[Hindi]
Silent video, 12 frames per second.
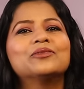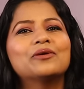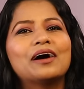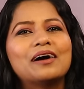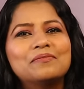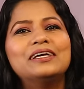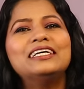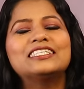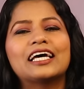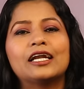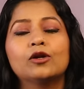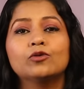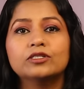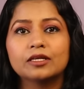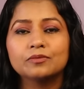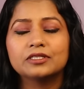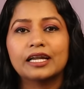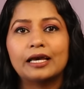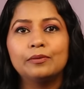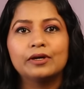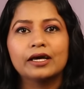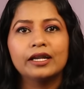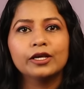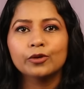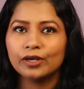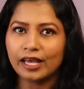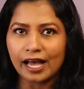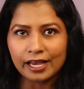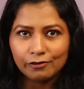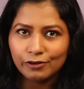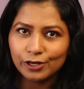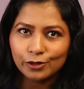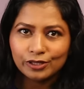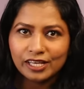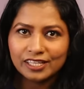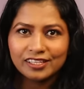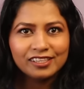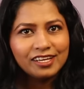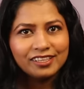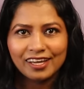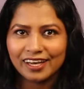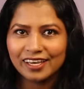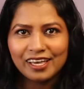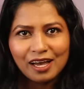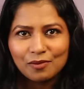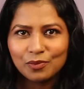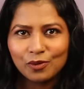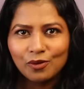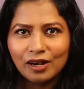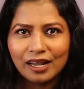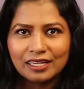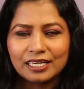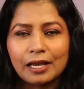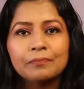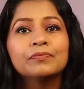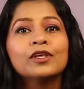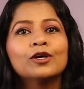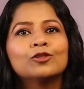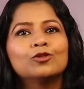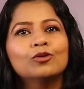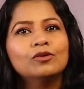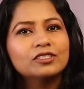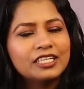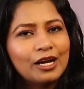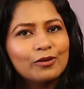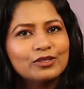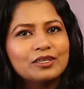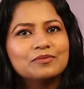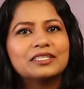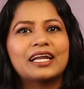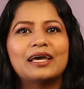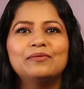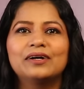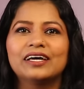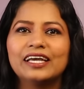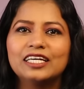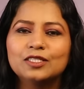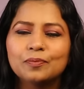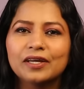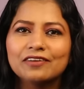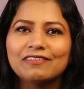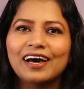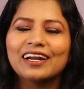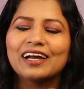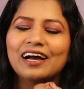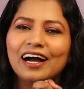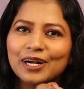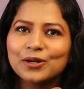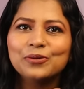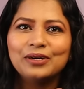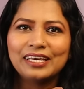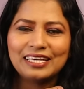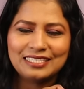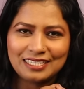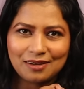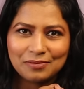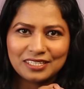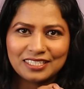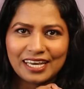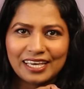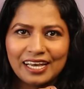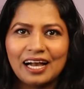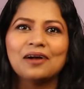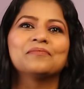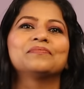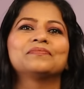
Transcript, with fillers: तो अभी चैनल को सब्सक्राइब कर लें क्योंकि आगे वीडियो देखते देखते कहीं आप भूल ना जाए तो चैनल को सब्सक्राइब करके इस परिवार का अटूट हिस्सा बन जाइएगा